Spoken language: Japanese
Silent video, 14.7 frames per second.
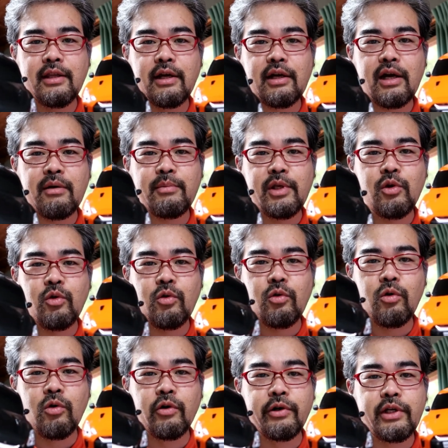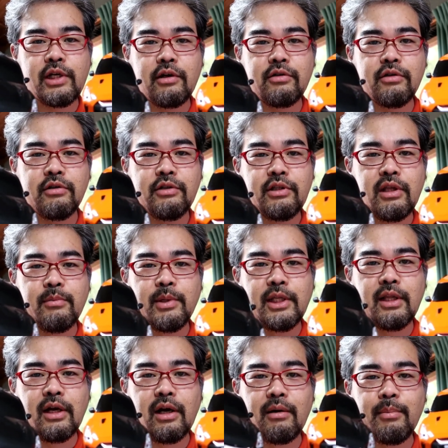中身をこう比較してみ
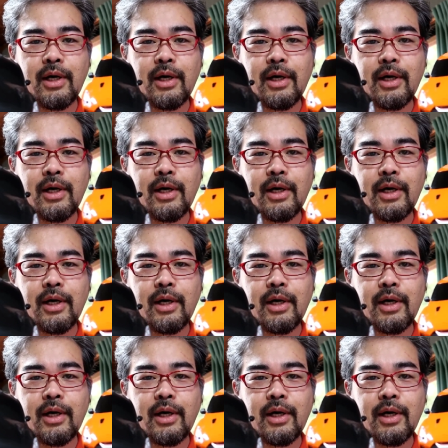たら